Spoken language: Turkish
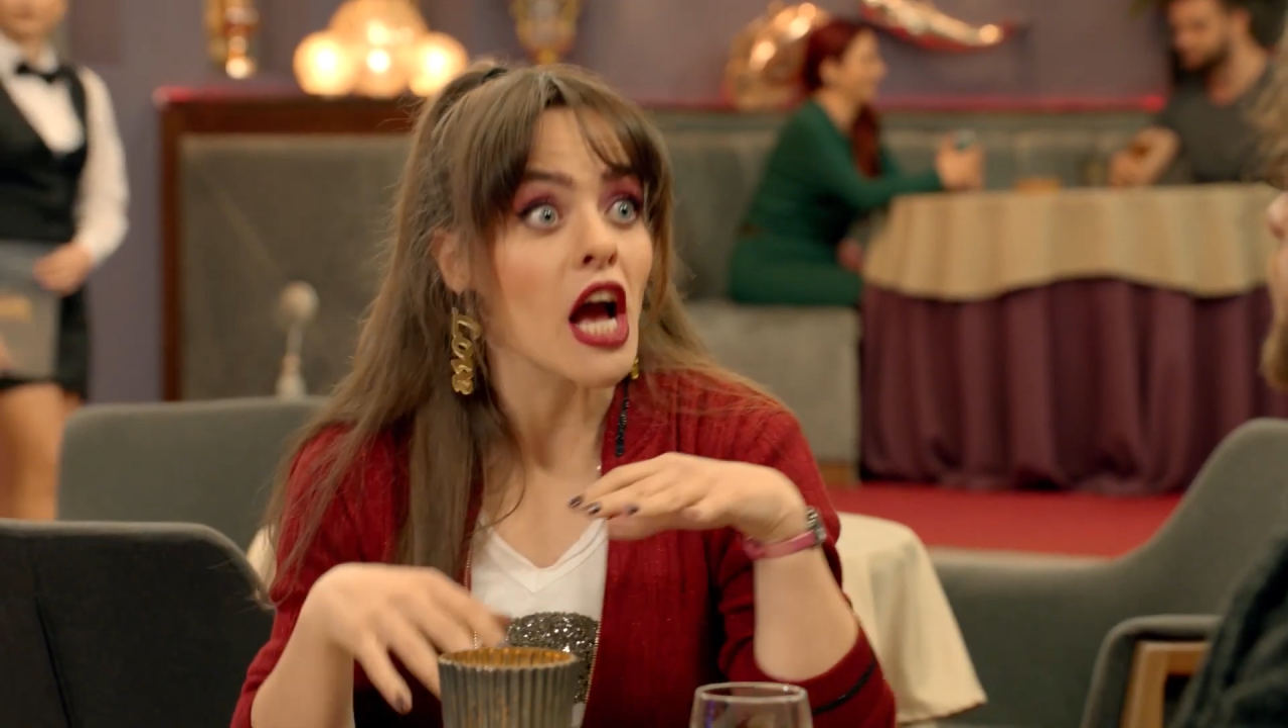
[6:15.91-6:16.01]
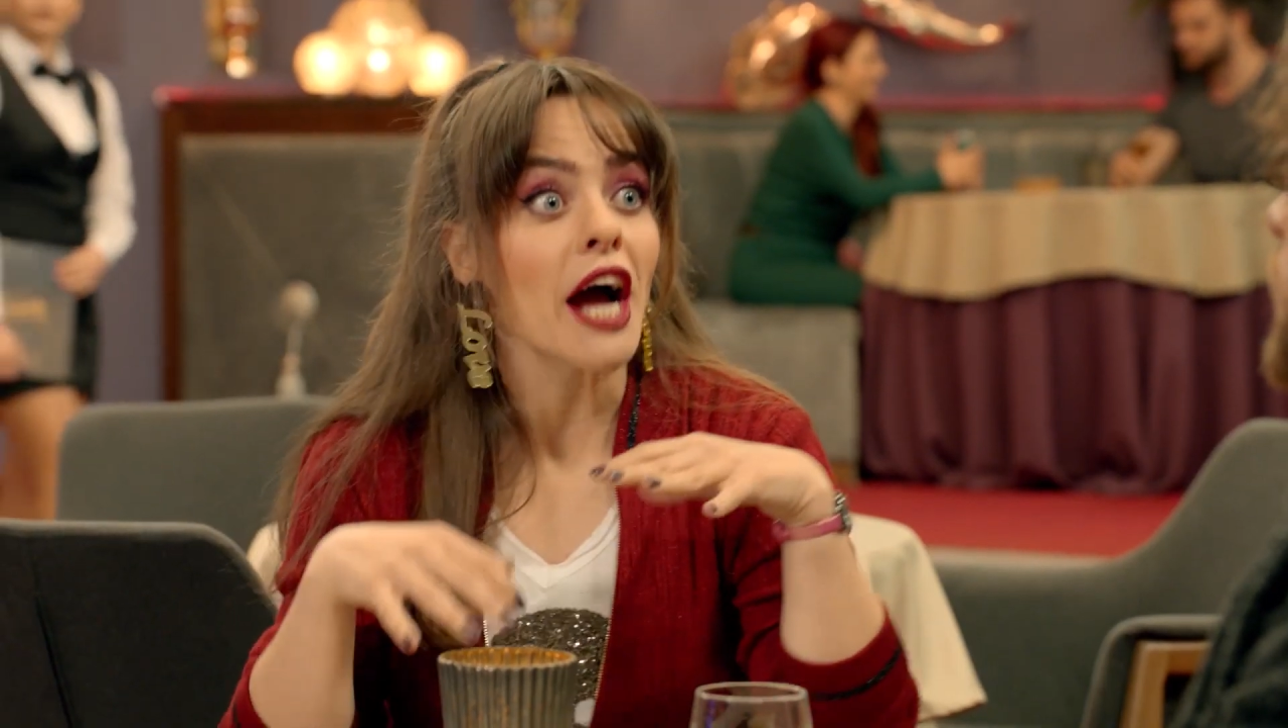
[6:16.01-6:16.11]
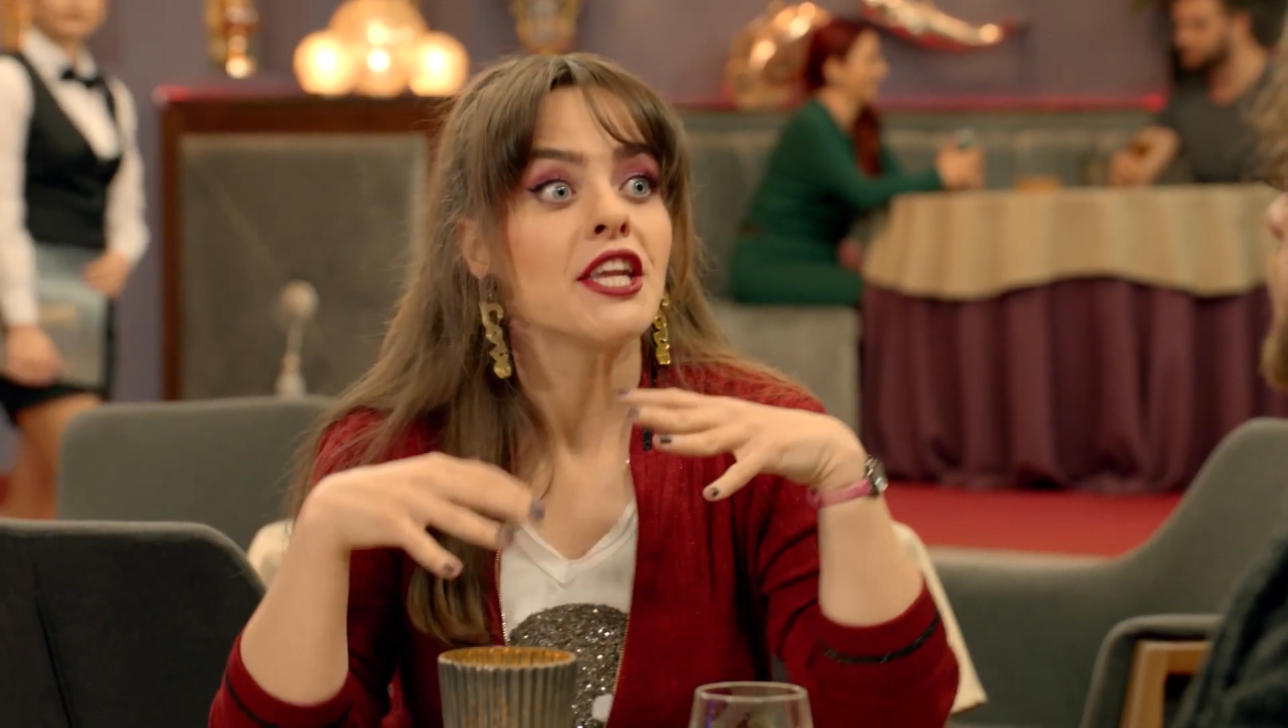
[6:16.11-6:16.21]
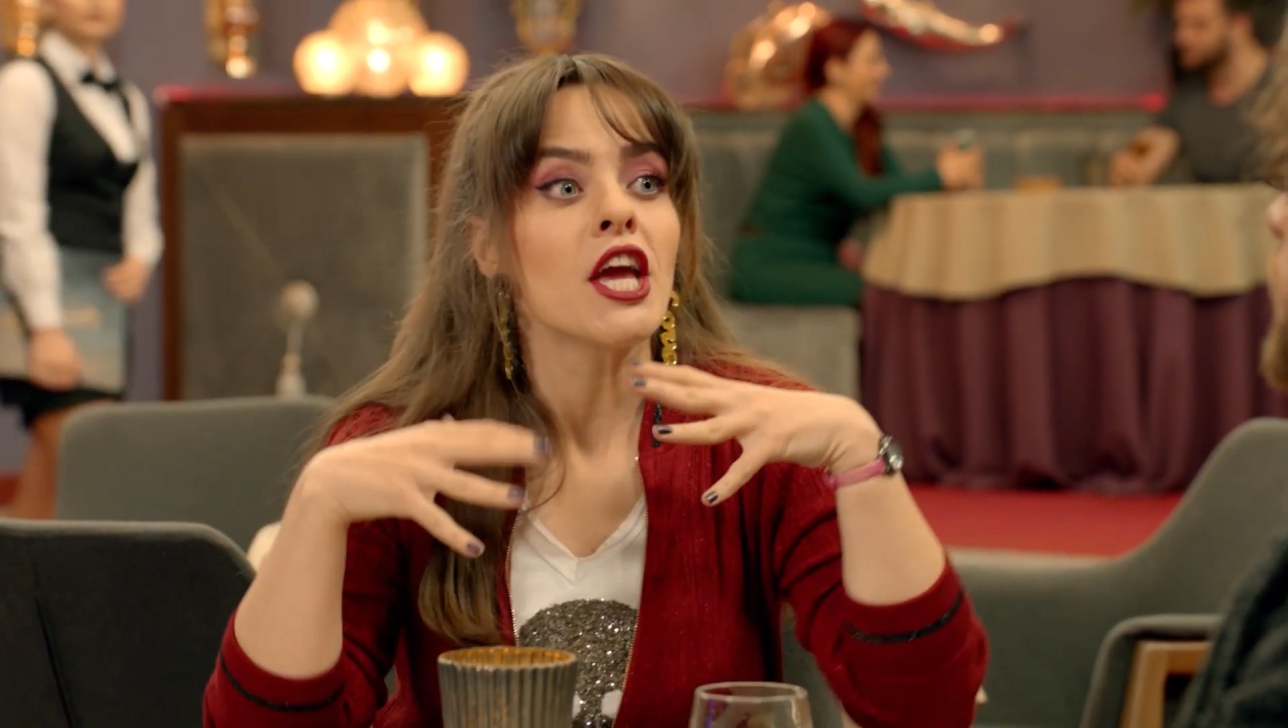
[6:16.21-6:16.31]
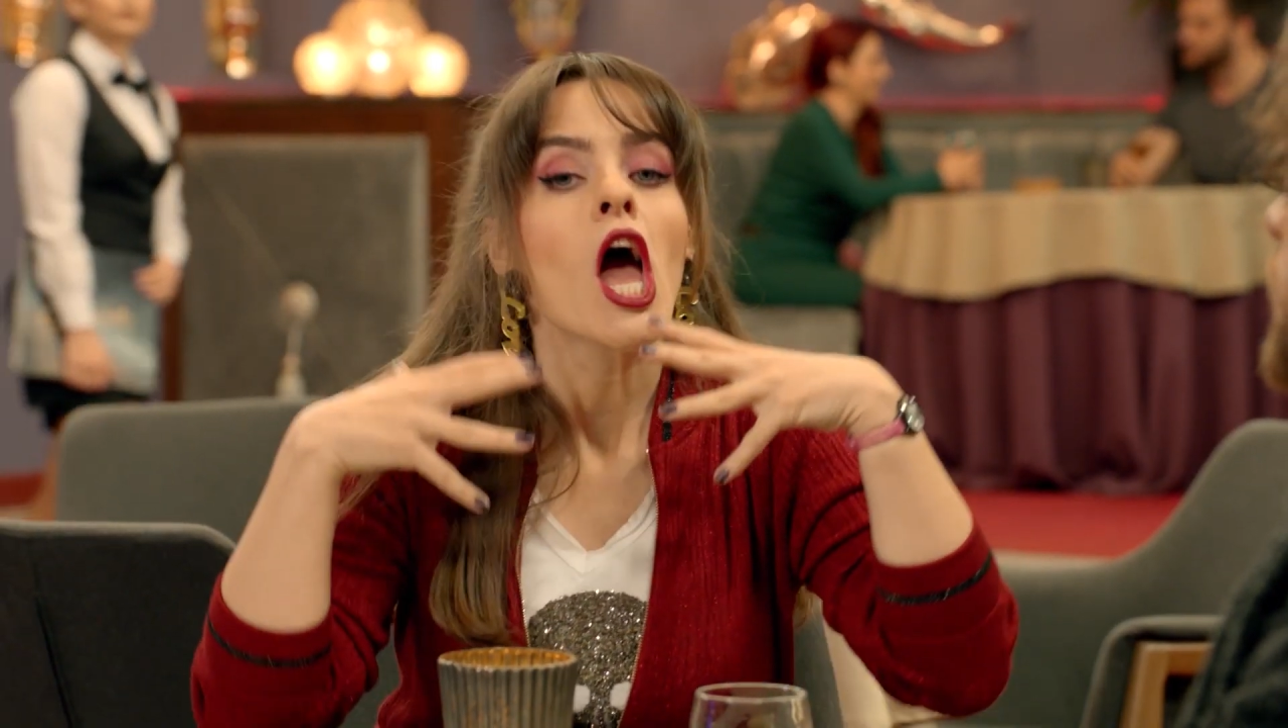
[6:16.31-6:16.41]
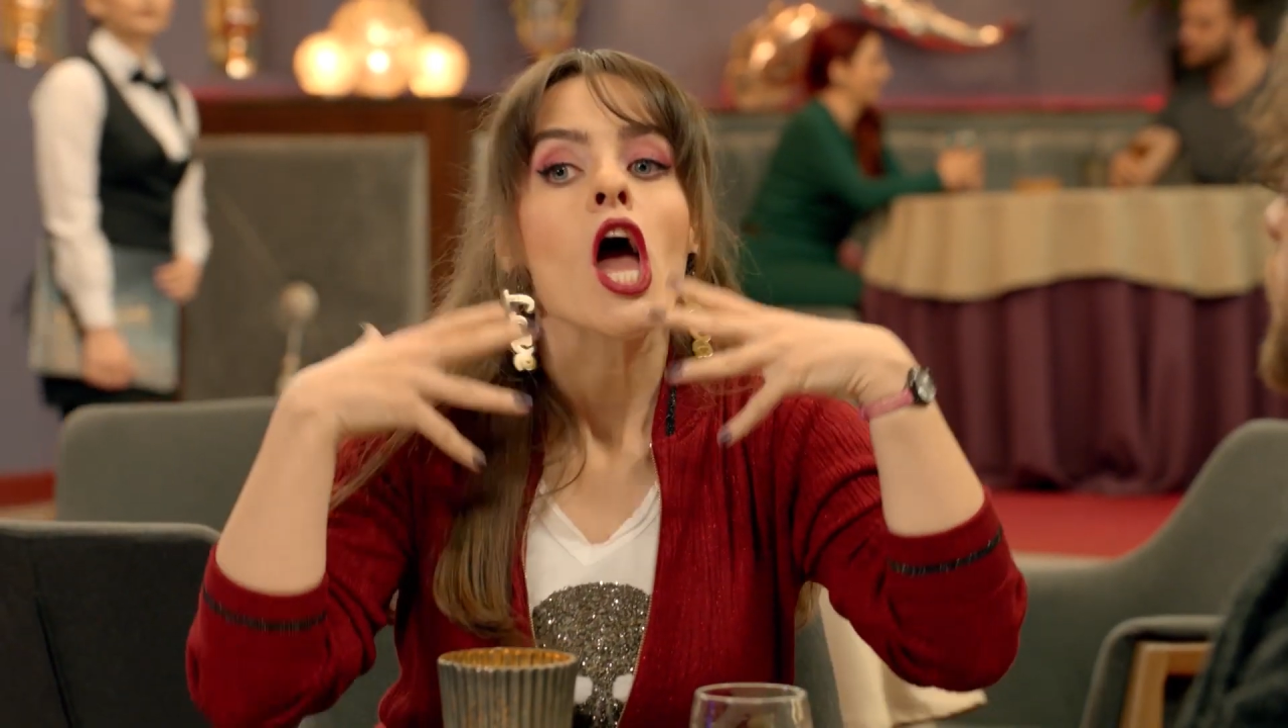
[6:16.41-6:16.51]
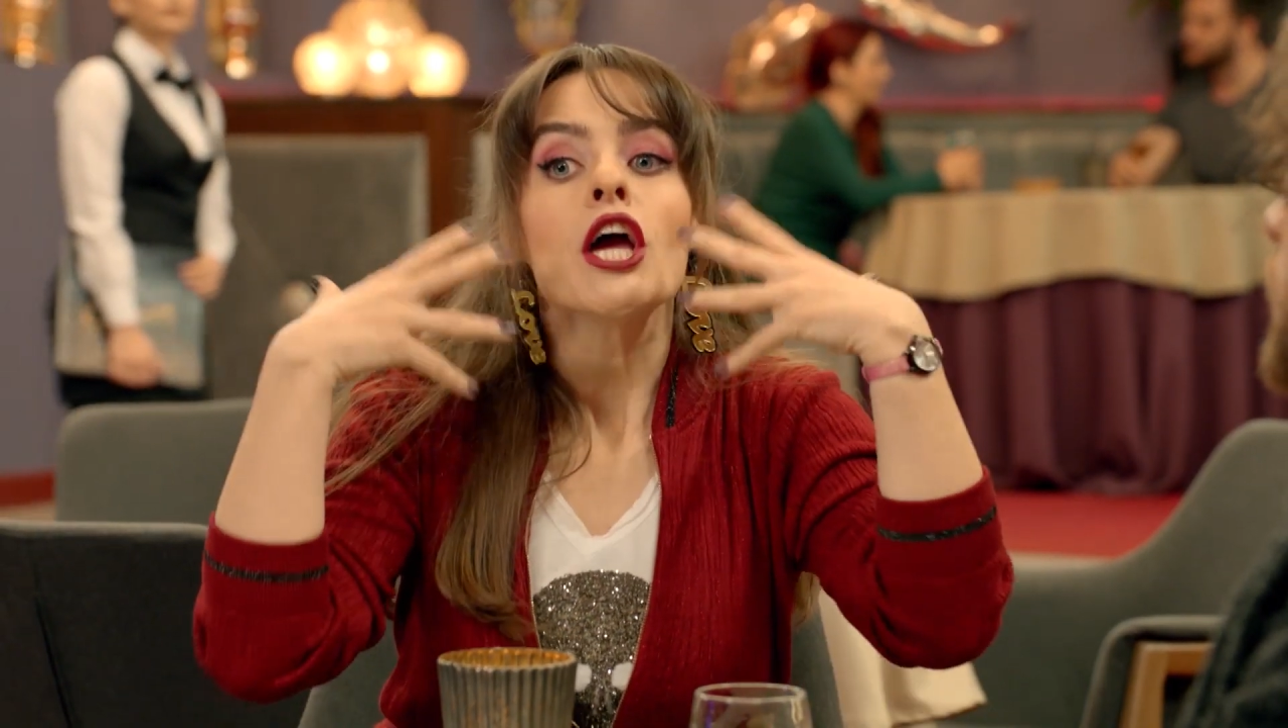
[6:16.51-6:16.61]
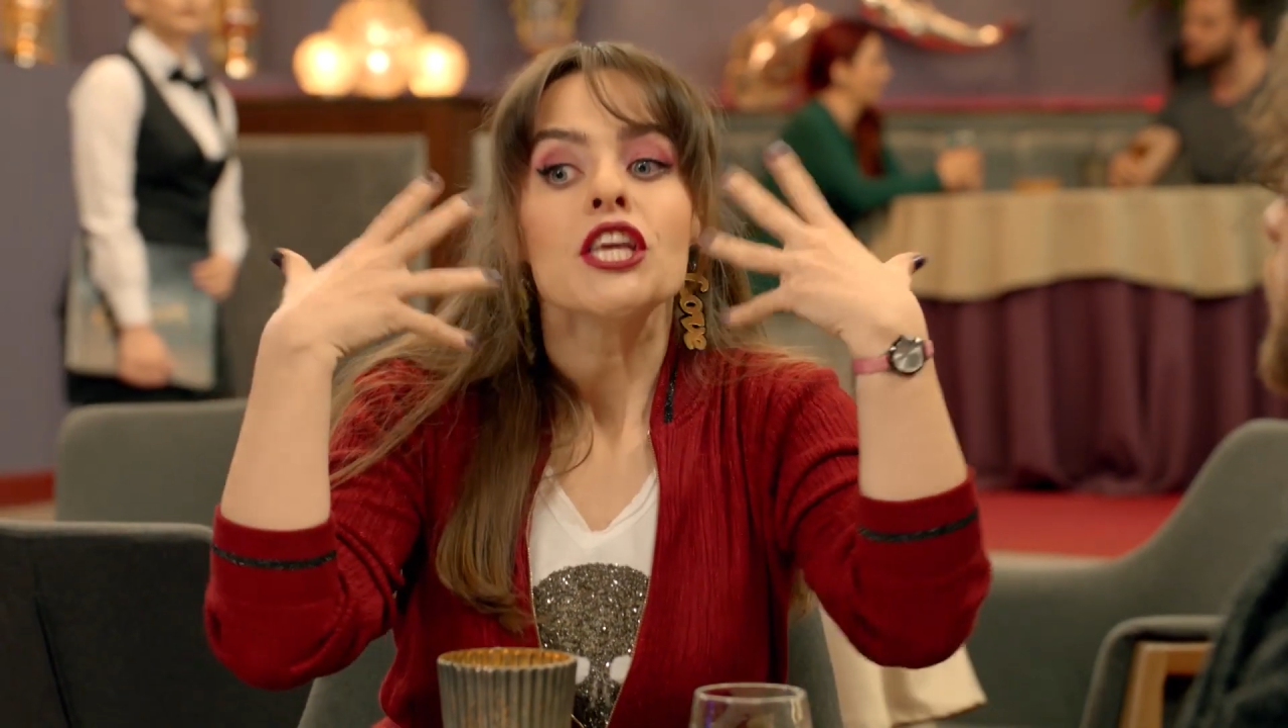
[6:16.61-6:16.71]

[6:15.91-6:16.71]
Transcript: Yani